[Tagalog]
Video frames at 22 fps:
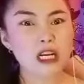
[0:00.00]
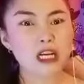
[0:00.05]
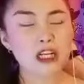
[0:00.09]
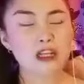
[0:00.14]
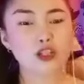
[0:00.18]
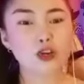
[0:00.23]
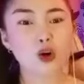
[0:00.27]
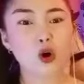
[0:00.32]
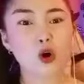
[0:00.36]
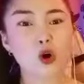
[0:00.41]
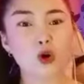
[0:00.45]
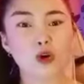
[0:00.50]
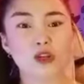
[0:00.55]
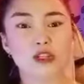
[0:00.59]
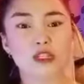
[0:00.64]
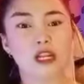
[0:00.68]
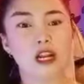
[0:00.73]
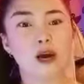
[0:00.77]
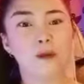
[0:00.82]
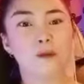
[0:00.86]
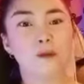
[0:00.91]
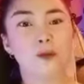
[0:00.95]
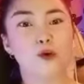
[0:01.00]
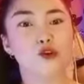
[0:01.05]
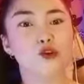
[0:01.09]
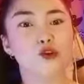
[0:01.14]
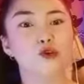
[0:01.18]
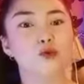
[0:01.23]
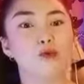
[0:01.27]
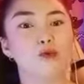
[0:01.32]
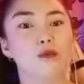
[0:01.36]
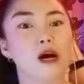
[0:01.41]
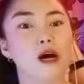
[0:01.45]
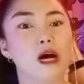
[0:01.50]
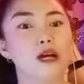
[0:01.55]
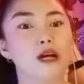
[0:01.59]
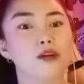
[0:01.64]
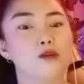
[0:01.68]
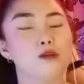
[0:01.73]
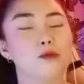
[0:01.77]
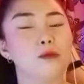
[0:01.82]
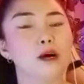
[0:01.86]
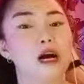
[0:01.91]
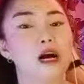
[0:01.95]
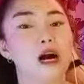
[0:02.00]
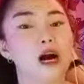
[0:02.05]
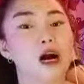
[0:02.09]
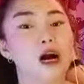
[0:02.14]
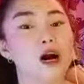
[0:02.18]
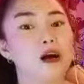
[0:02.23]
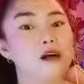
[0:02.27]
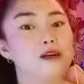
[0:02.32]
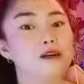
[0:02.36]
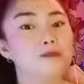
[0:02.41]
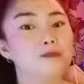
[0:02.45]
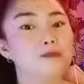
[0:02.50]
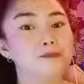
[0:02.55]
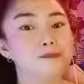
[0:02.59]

So sila po yung ano mga